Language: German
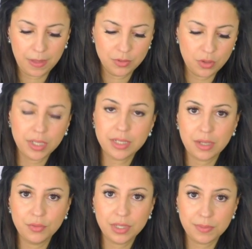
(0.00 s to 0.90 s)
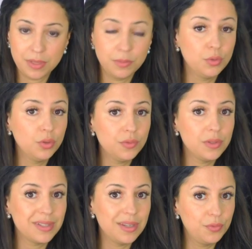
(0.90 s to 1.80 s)
Sorge ich dafür, dass meine
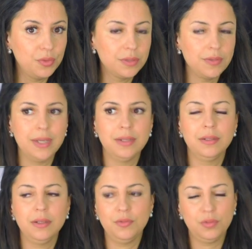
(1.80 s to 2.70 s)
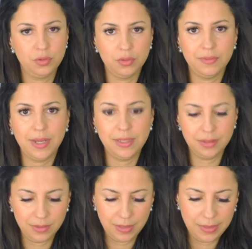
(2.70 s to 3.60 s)
Bedürfnisse erfüllt werden auf gesunde Weise?